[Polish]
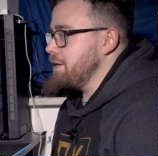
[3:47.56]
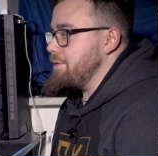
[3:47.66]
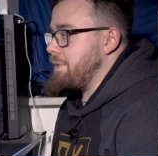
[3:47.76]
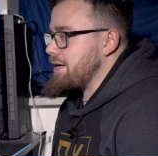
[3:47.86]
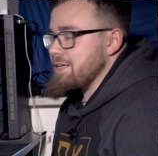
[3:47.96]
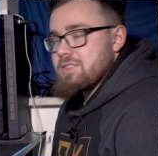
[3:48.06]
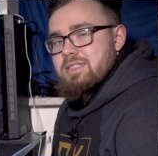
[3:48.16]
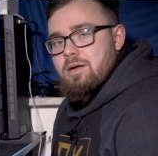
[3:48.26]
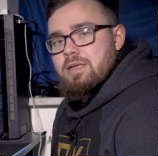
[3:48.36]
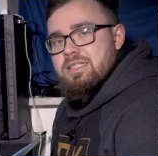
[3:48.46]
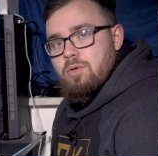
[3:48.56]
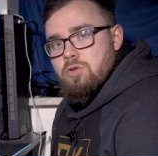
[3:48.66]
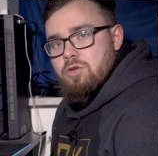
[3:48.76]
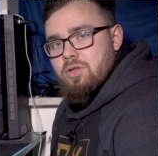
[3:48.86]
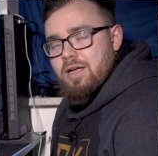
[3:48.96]
Marka została
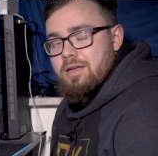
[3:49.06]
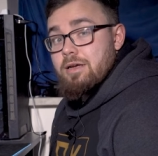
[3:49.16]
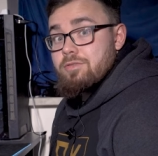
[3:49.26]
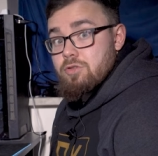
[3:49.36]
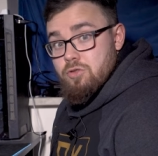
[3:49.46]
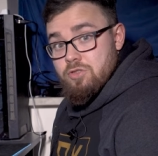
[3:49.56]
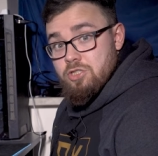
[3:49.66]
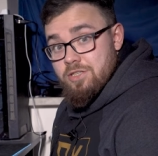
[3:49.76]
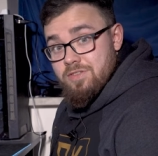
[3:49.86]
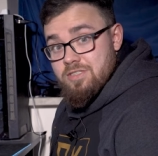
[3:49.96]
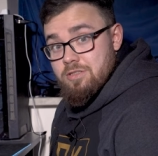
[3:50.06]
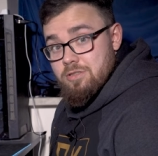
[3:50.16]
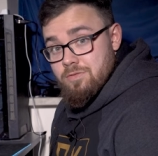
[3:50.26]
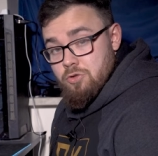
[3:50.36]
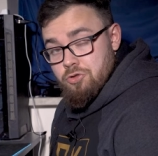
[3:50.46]
założona w
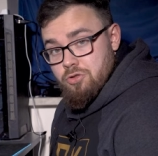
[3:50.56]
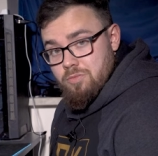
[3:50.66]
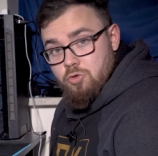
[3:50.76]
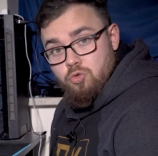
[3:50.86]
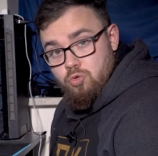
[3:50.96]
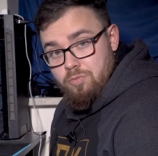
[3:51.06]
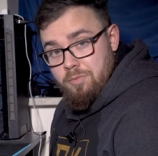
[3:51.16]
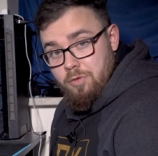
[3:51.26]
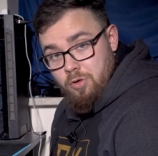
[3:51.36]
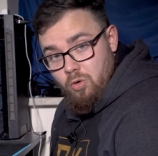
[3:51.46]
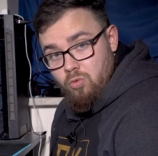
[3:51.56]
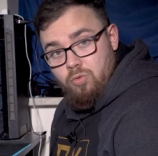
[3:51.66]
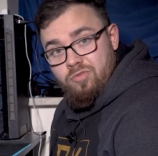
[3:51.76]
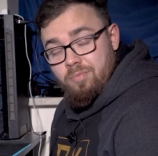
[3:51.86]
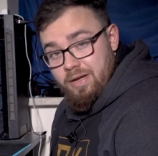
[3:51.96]
1997 roku
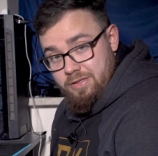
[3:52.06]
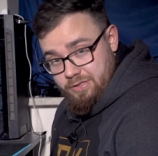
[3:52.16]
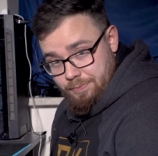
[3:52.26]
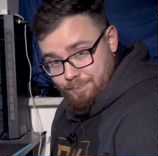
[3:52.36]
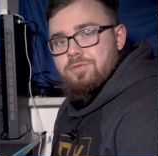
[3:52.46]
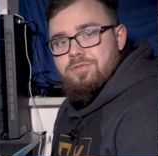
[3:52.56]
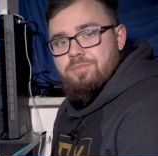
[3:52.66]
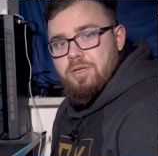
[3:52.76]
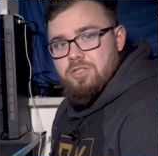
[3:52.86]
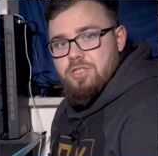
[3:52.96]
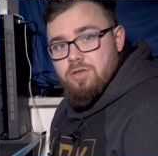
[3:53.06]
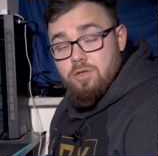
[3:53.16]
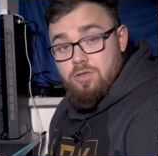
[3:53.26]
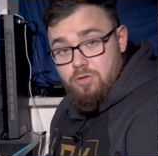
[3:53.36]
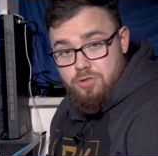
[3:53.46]
w Belgii. W pierwszej
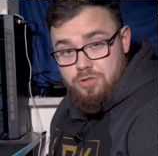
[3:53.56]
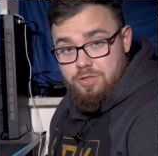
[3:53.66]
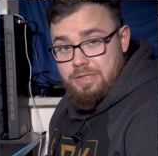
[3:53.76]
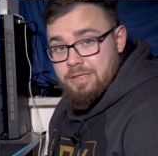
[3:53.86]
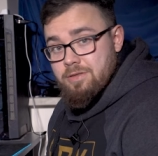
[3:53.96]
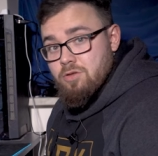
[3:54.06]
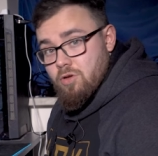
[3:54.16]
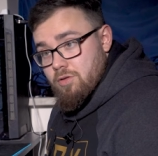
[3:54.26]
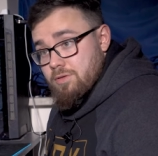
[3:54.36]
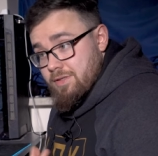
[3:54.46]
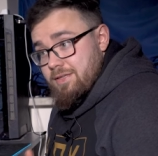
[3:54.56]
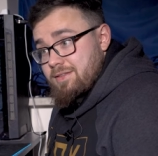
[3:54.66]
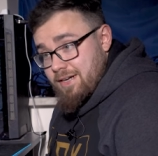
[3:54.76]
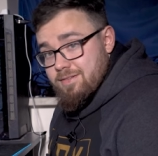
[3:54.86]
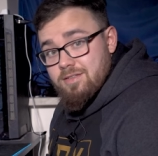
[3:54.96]
kolejności, i to, ten
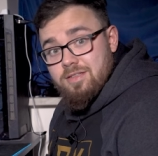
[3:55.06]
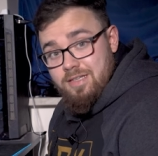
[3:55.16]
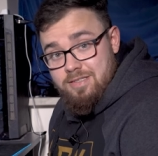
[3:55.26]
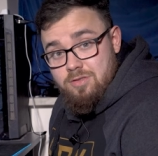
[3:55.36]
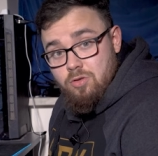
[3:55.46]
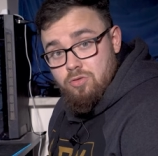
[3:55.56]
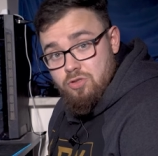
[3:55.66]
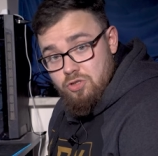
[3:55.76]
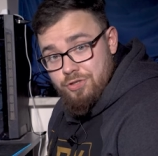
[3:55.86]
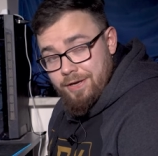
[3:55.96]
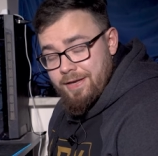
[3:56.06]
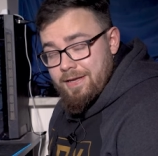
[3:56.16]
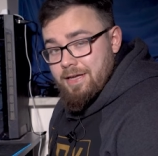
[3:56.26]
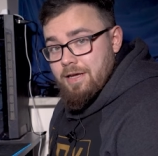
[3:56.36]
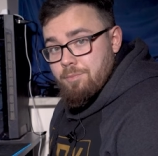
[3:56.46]
trend jest do dzisiaj,
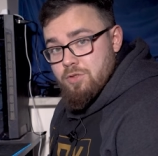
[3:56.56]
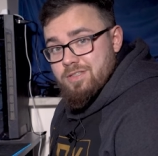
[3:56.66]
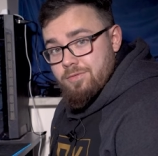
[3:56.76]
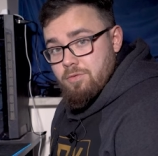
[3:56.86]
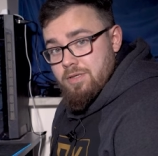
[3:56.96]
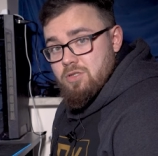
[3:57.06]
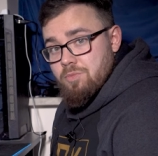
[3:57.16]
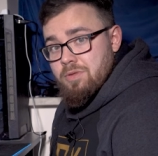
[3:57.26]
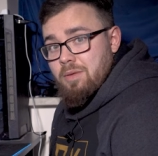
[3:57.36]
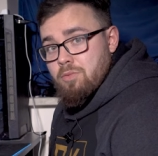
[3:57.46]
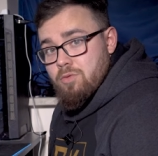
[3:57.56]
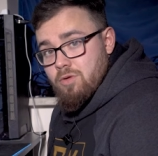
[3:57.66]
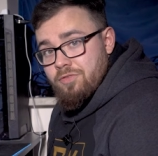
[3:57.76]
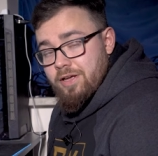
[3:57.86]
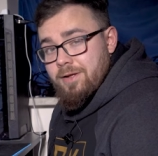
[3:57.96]
e, postawiła sobie na
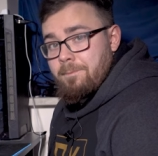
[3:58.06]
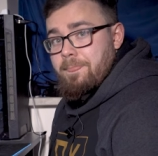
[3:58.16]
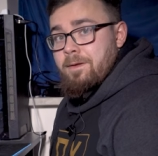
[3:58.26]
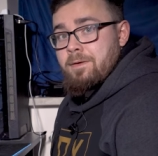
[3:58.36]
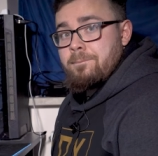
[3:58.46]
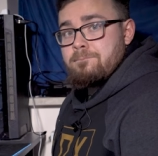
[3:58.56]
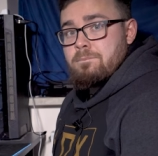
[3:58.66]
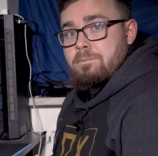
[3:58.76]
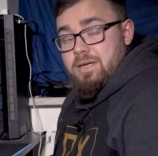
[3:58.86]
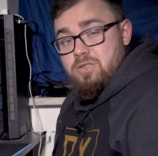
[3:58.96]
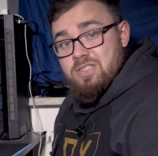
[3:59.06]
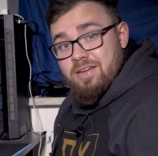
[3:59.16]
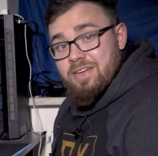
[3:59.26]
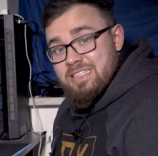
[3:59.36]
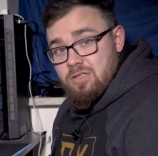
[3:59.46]
budowę bardzo
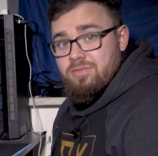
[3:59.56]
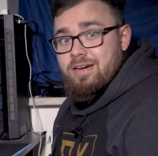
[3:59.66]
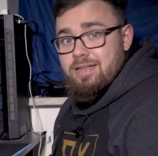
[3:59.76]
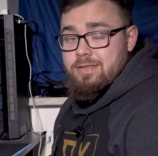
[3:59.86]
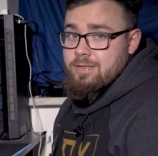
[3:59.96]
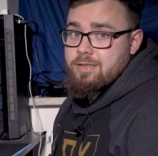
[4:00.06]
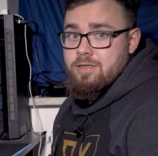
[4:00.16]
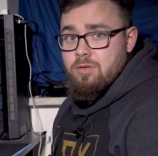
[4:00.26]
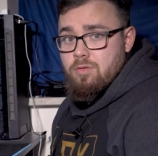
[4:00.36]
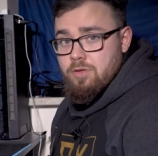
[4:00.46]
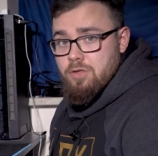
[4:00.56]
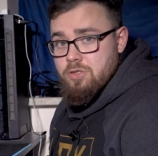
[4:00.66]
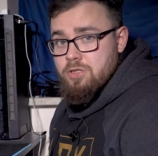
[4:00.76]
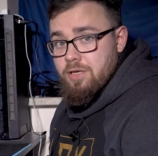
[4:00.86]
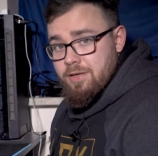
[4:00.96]
zaawansowanych
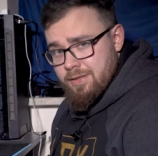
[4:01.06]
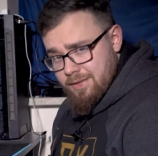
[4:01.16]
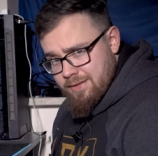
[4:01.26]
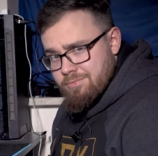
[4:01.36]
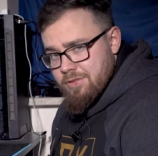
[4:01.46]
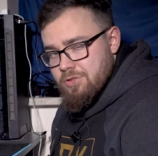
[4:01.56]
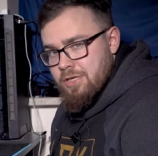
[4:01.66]
technologicznie, jak na tamten